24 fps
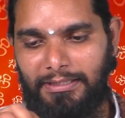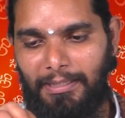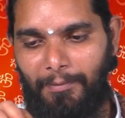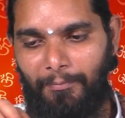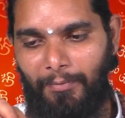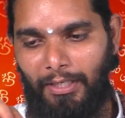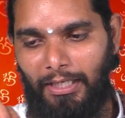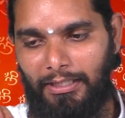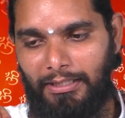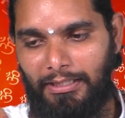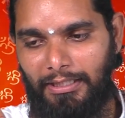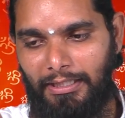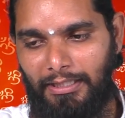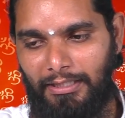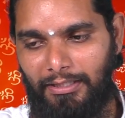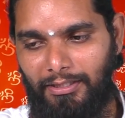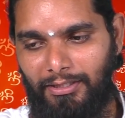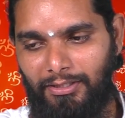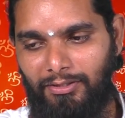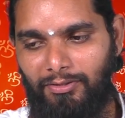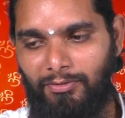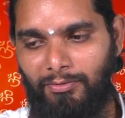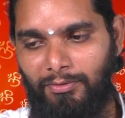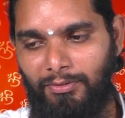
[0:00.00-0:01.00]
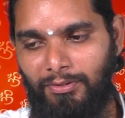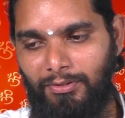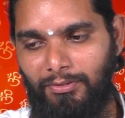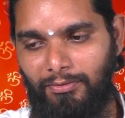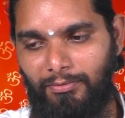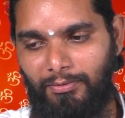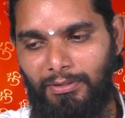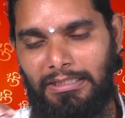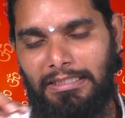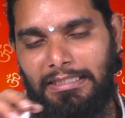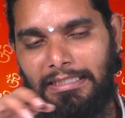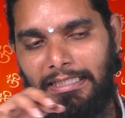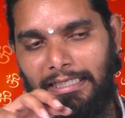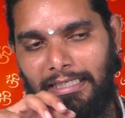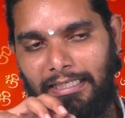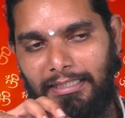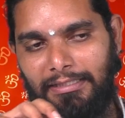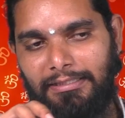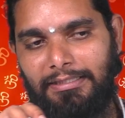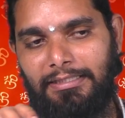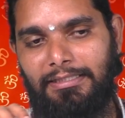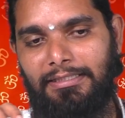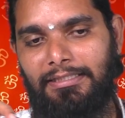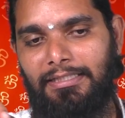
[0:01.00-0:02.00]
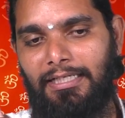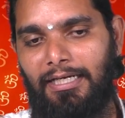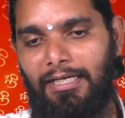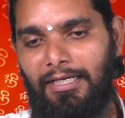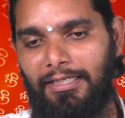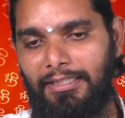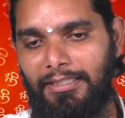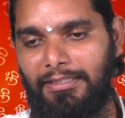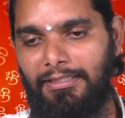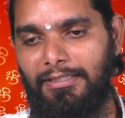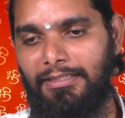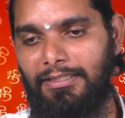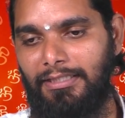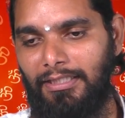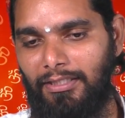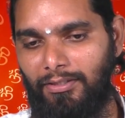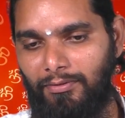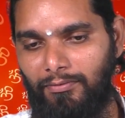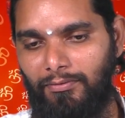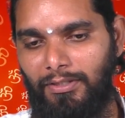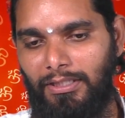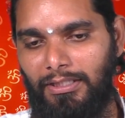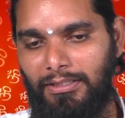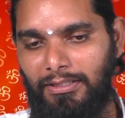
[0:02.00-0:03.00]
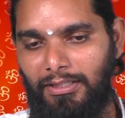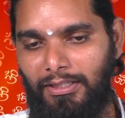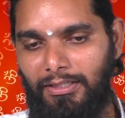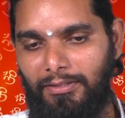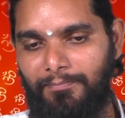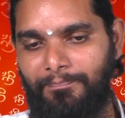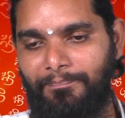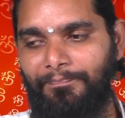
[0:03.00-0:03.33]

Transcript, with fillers: సమాధి అనేది ఉంటుంది అది దాటిన తర్వాత